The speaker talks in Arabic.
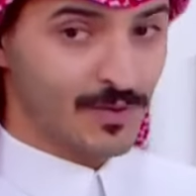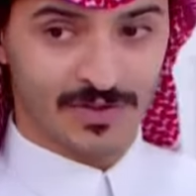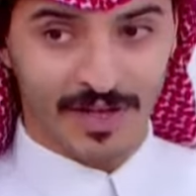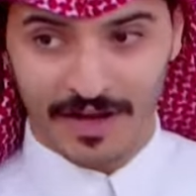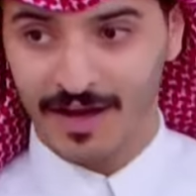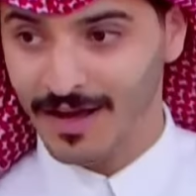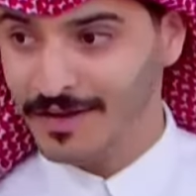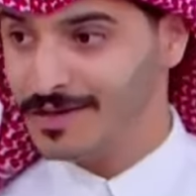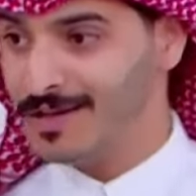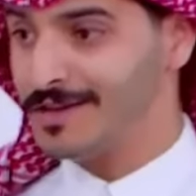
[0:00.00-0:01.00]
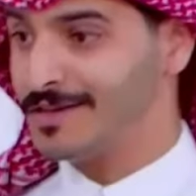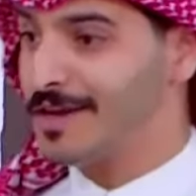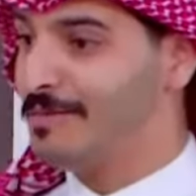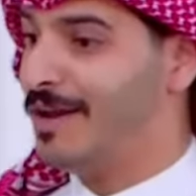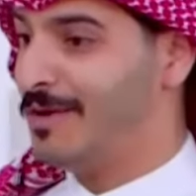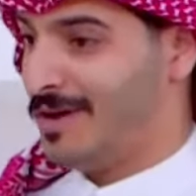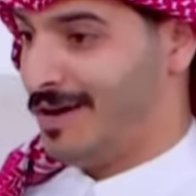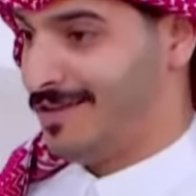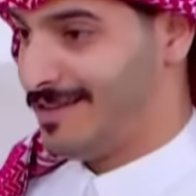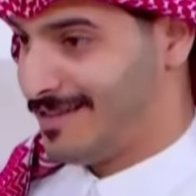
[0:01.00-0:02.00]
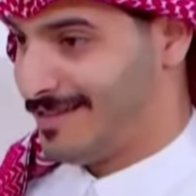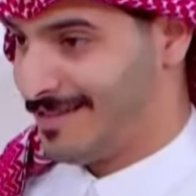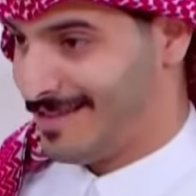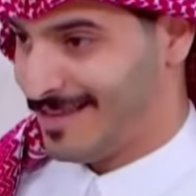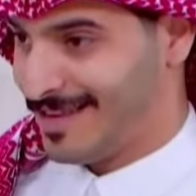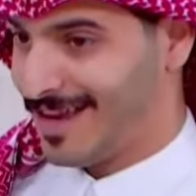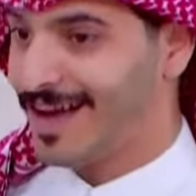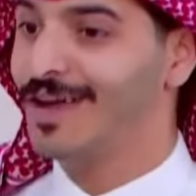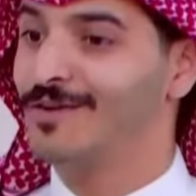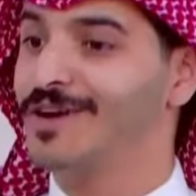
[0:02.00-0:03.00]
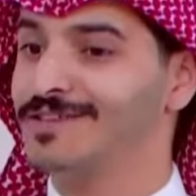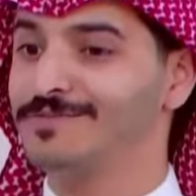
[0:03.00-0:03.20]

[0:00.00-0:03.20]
والصراحه انه جاني طلب على واحد قالوا لازم